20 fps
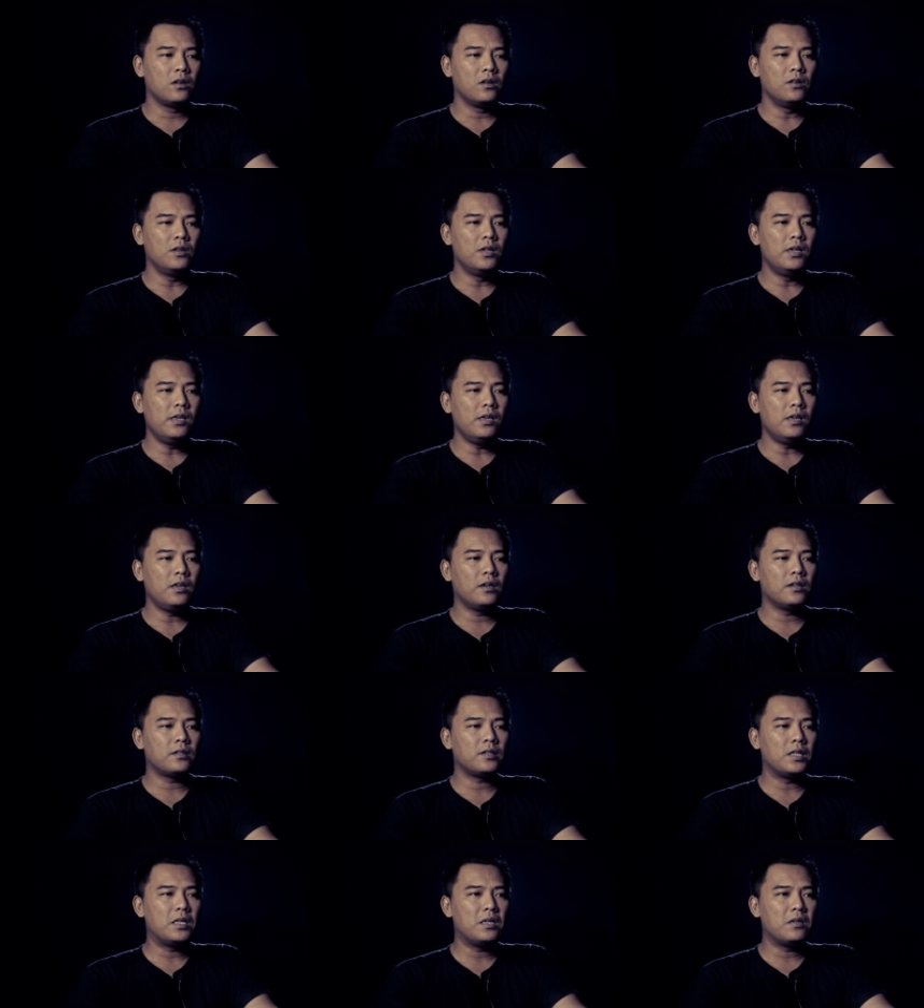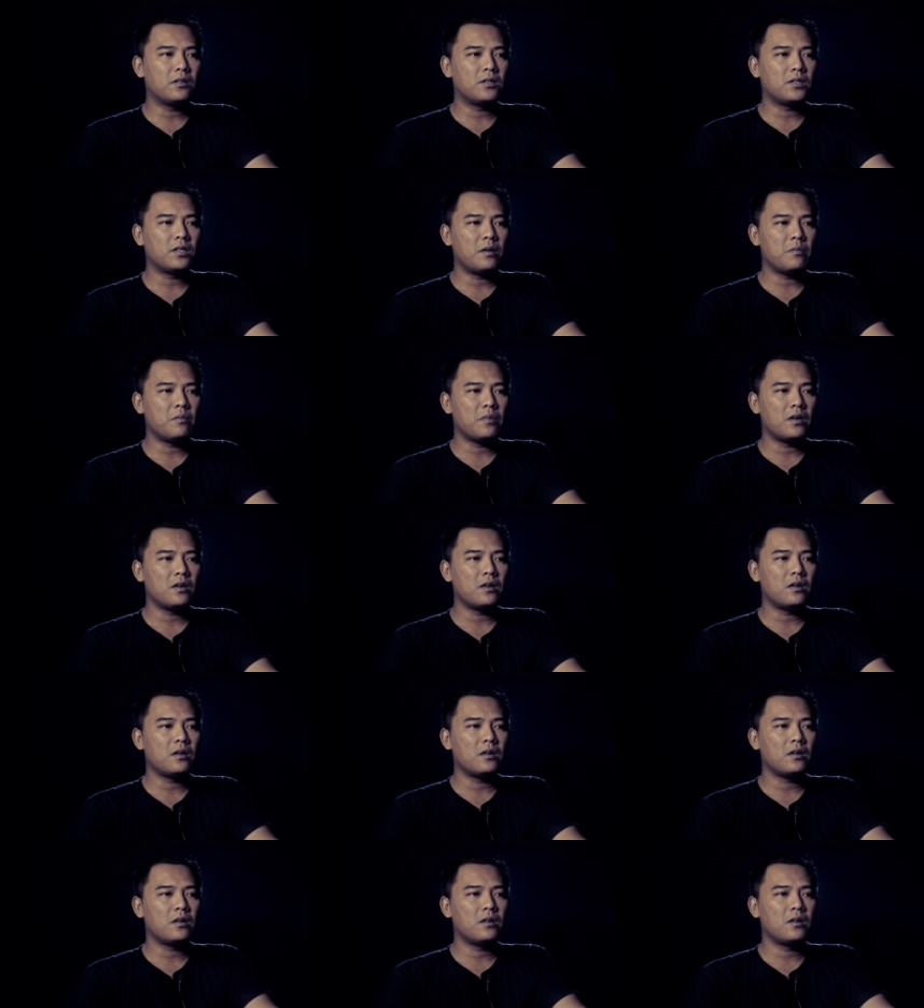diingat-ingat sama
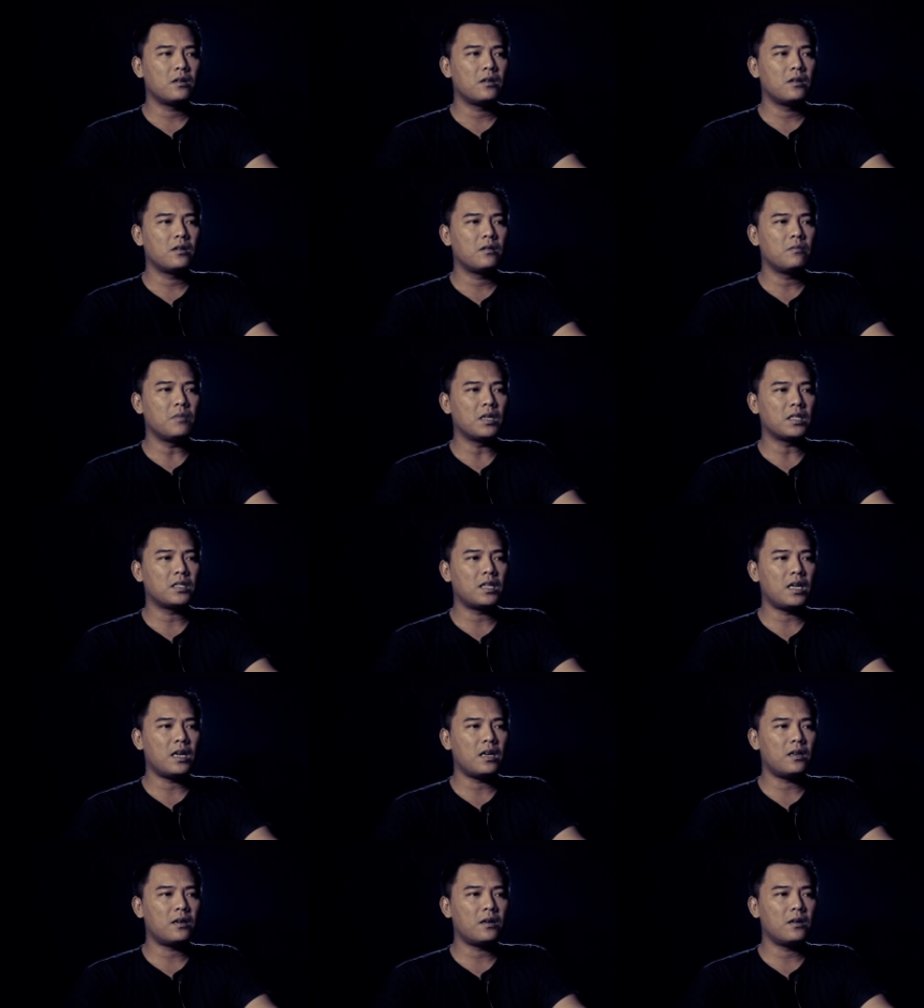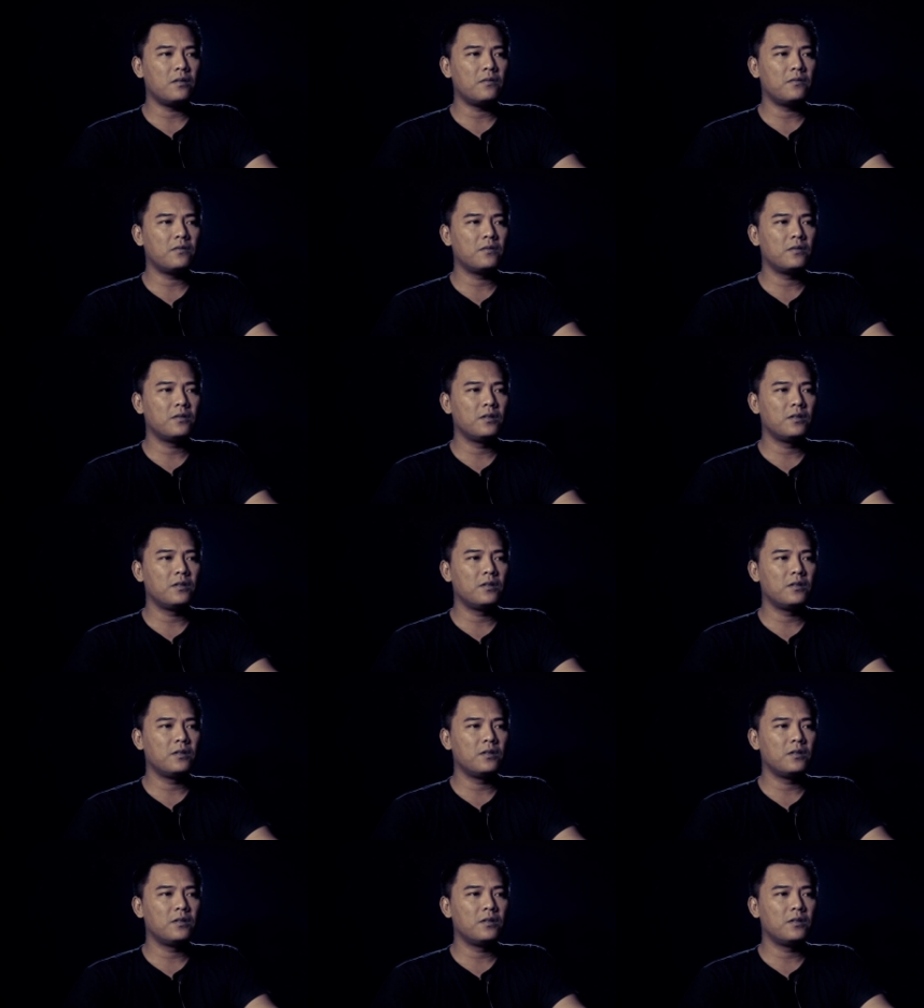Mas Arif